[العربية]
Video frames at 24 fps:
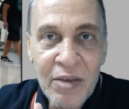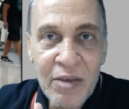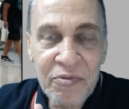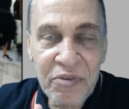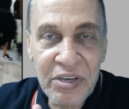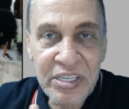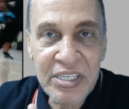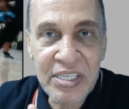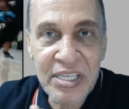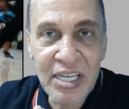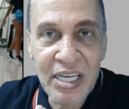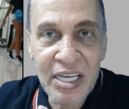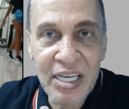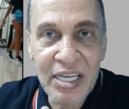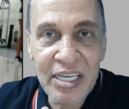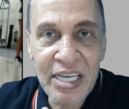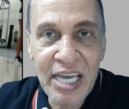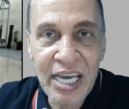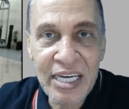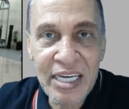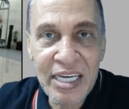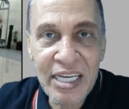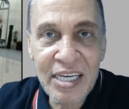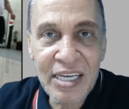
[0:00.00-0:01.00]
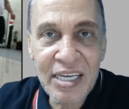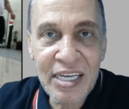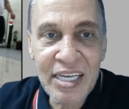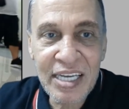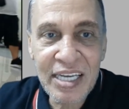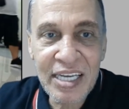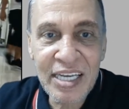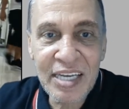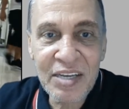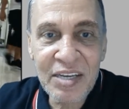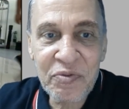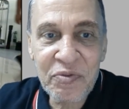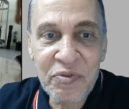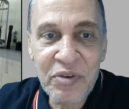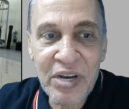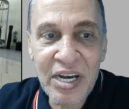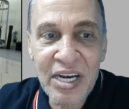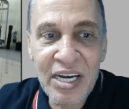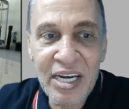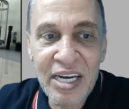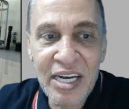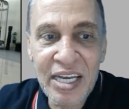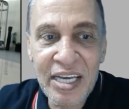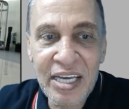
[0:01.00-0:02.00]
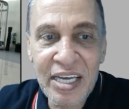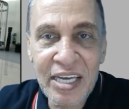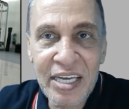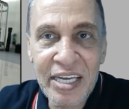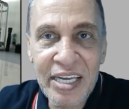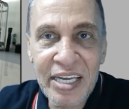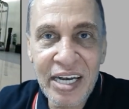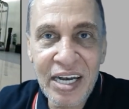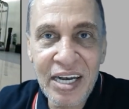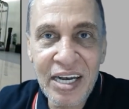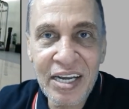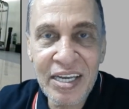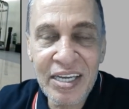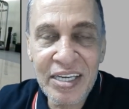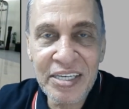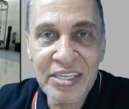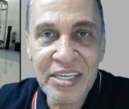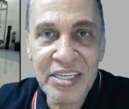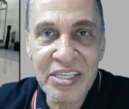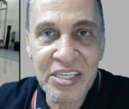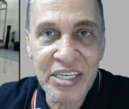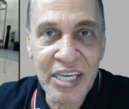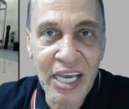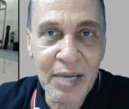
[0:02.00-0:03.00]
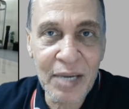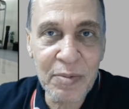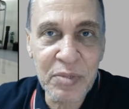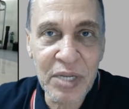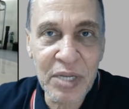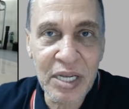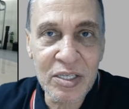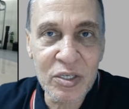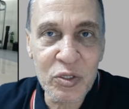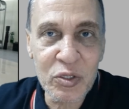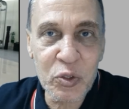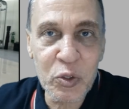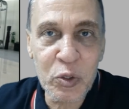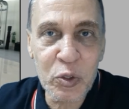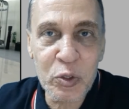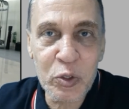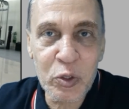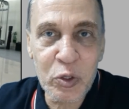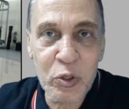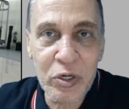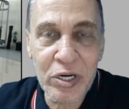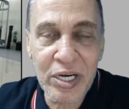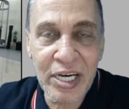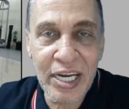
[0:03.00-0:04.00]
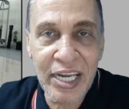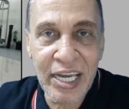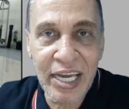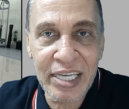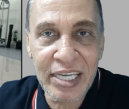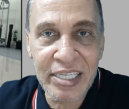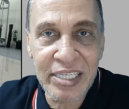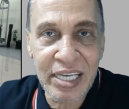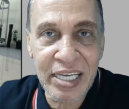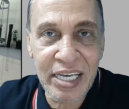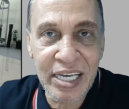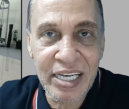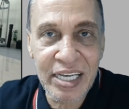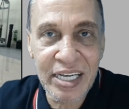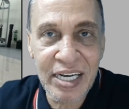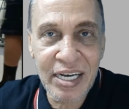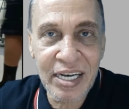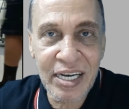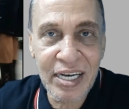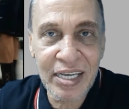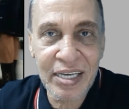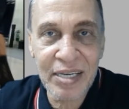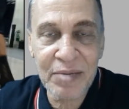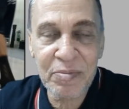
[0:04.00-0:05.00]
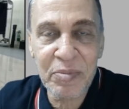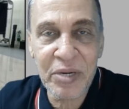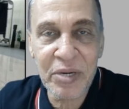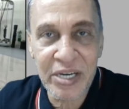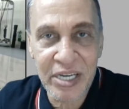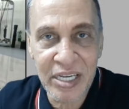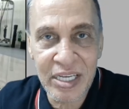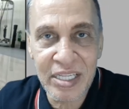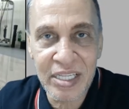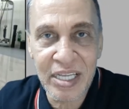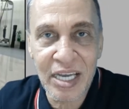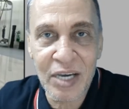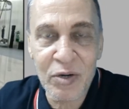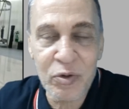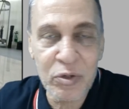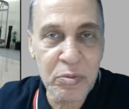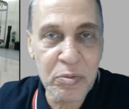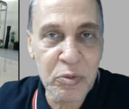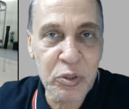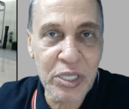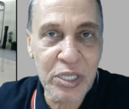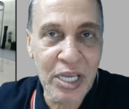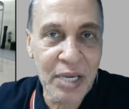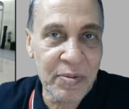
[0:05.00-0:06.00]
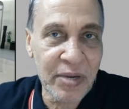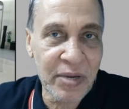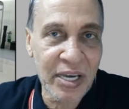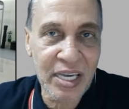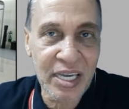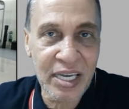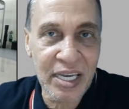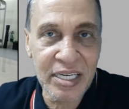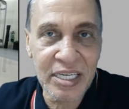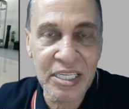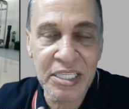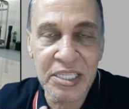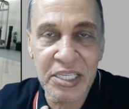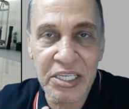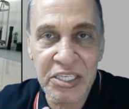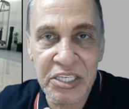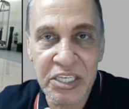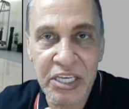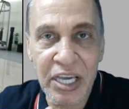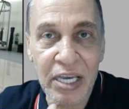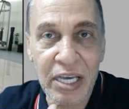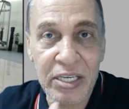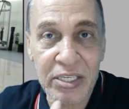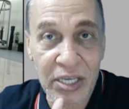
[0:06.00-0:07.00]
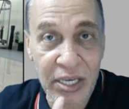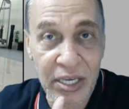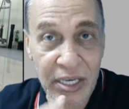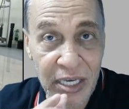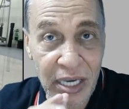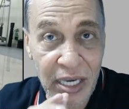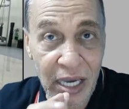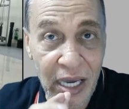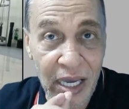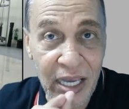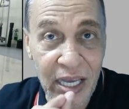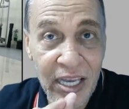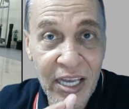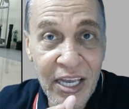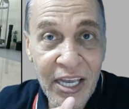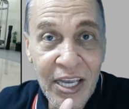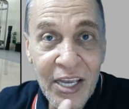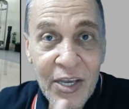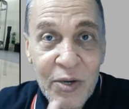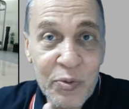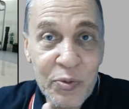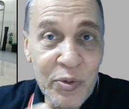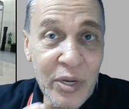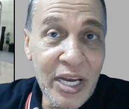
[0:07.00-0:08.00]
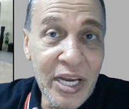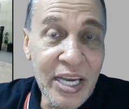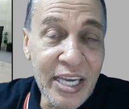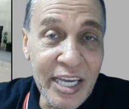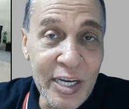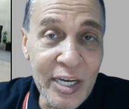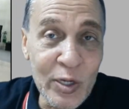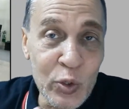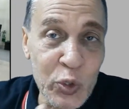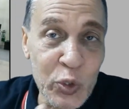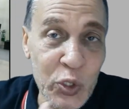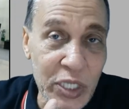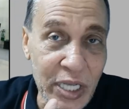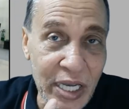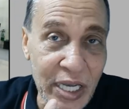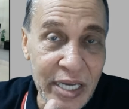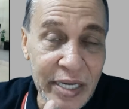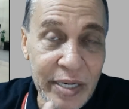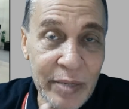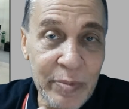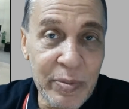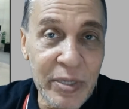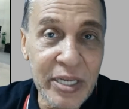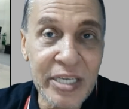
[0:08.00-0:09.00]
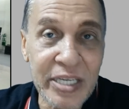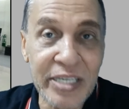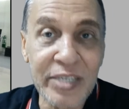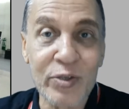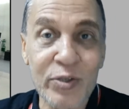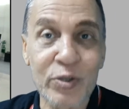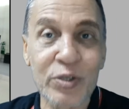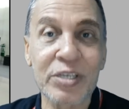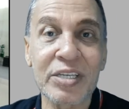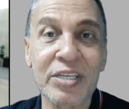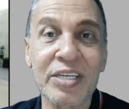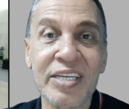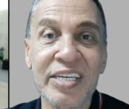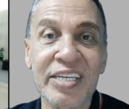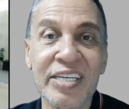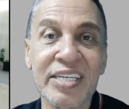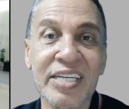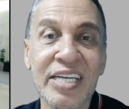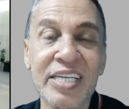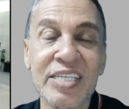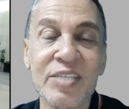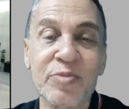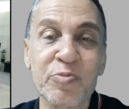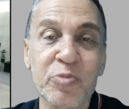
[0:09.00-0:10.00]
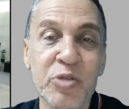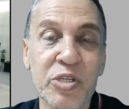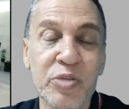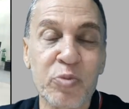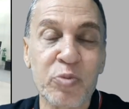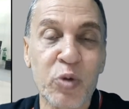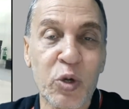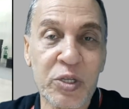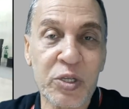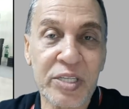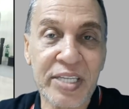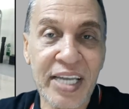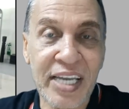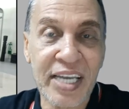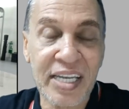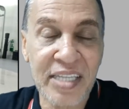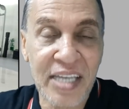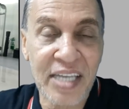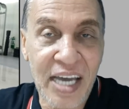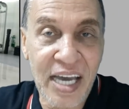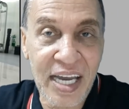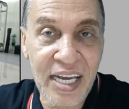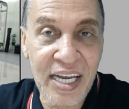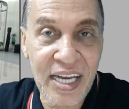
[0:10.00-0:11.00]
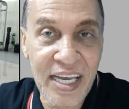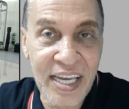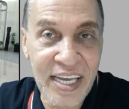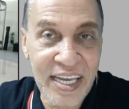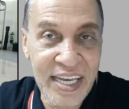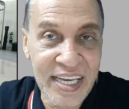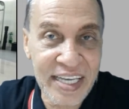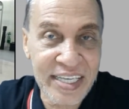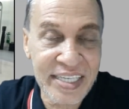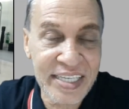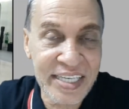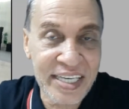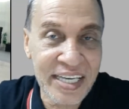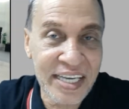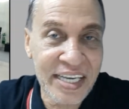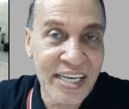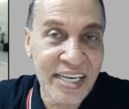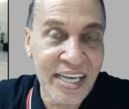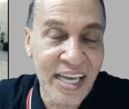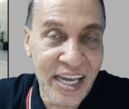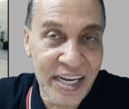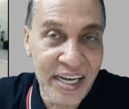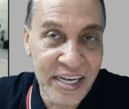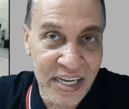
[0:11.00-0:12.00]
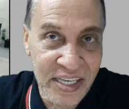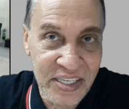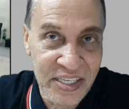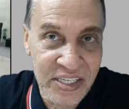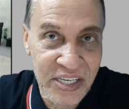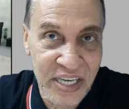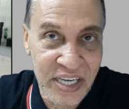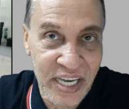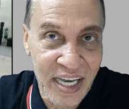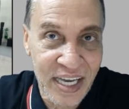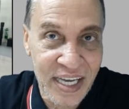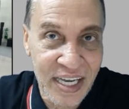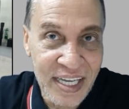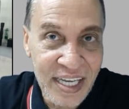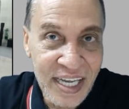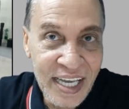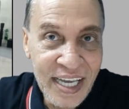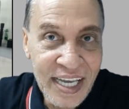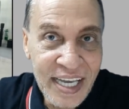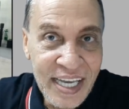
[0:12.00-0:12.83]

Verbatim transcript: فاست يعني آه، آه، فالنصيحة بتاعت الدكتور لهذا المريض أو المتابع كانت نصيحة صحيحة ولكنه استغرب لأن الناس مش معتادة على هذه النصيحة